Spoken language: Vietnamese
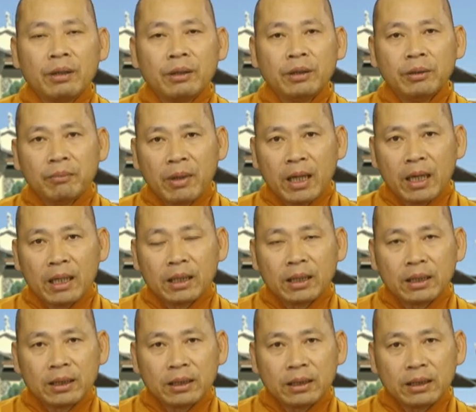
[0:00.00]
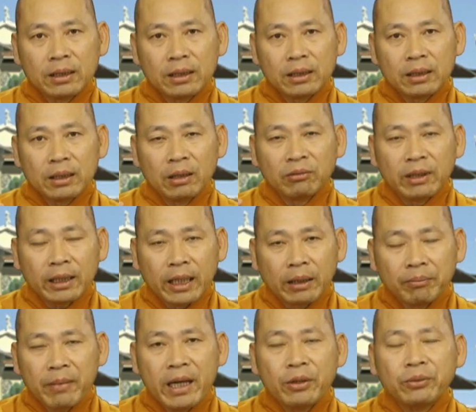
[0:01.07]
nhưng mà ông đã
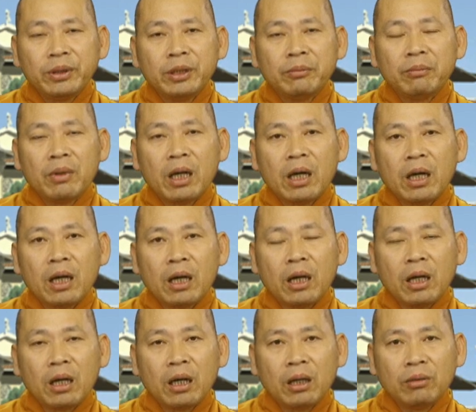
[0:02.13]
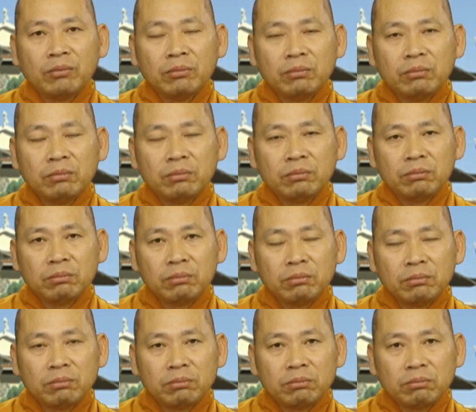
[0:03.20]
cảnh báo nhưng mà ông
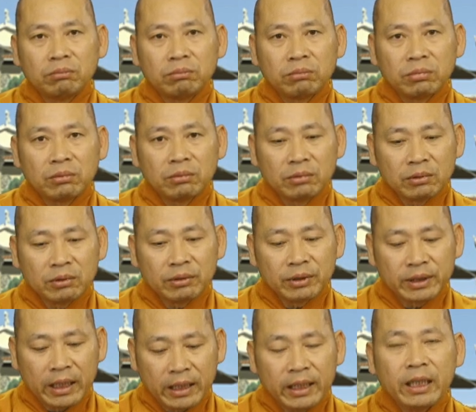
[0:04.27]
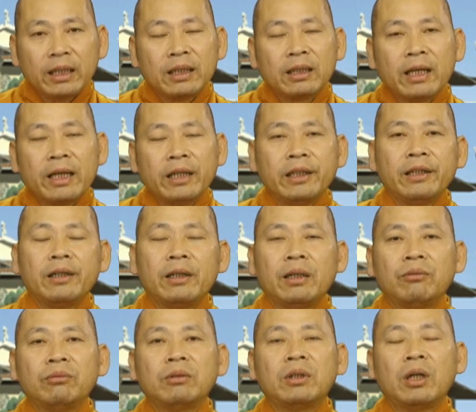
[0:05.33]
Kenneth Lay đó
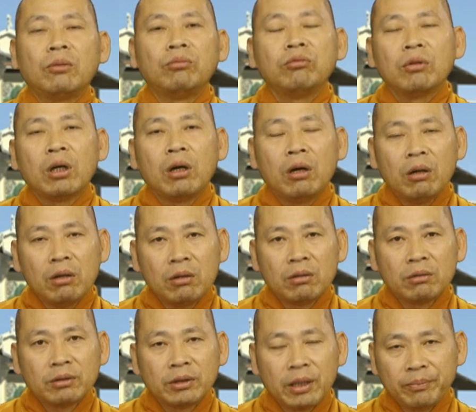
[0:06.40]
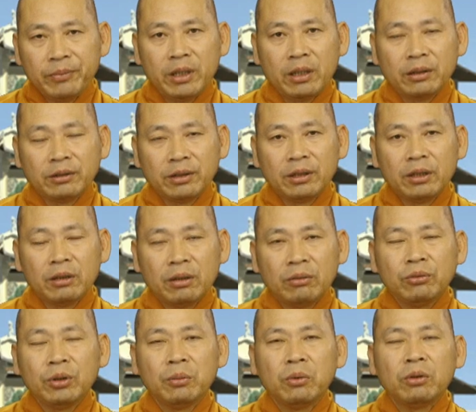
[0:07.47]
ông không có chấp nhận cho nên
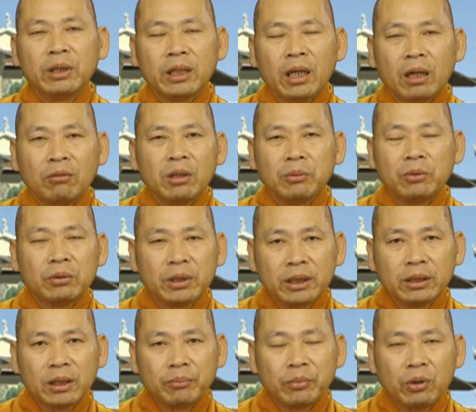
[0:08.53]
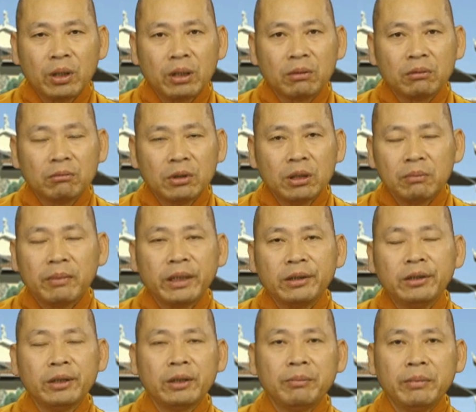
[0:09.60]
ông tuyên bố rằng ông là một cái tập đoàn lớn
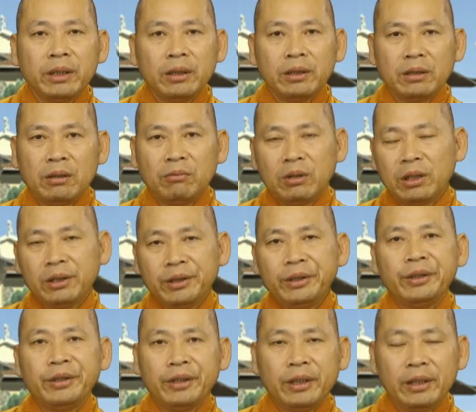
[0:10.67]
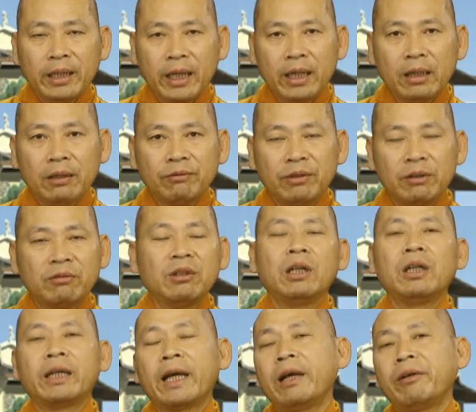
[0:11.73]
mạnh nhất ở Mỹ không có cái gì hơn cả và ông
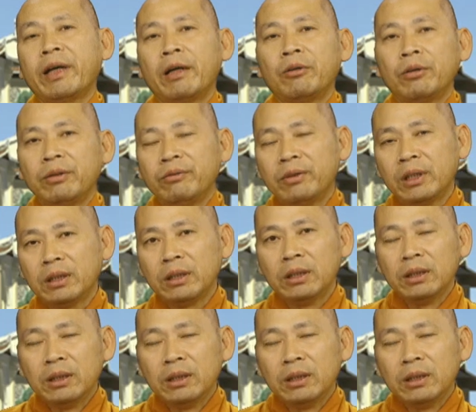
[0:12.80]
rất là cao ngạo đối với